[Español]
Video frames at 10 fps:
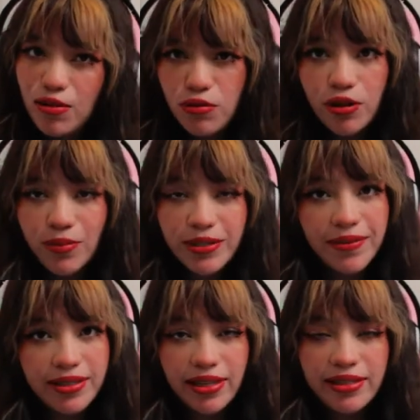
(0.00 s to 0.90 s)
Lo más
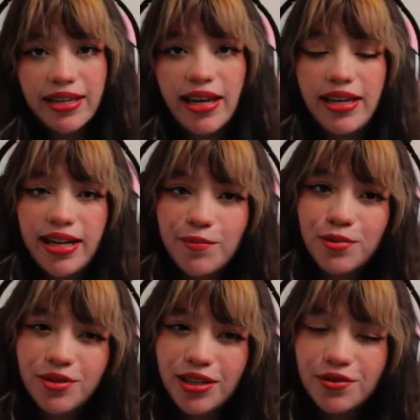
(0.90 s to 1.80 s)
fácil sería ir
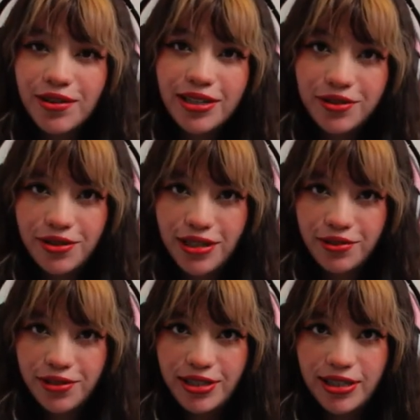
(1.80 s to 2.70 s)
apuntando cuáles son las
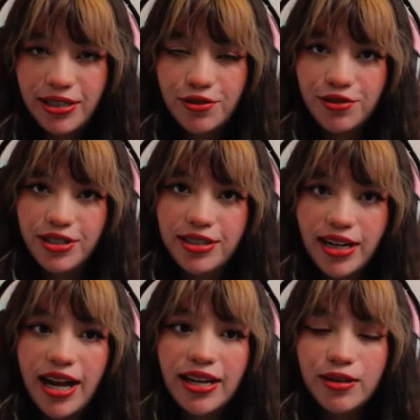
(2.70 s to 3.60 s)
cosas que nos
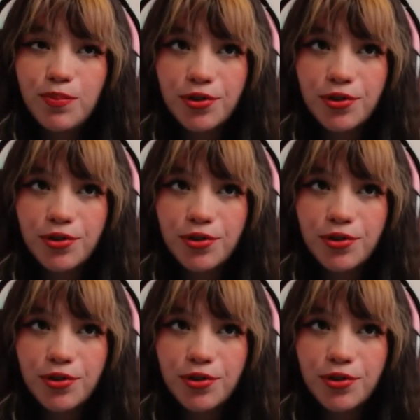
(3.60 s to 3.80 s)
distraen,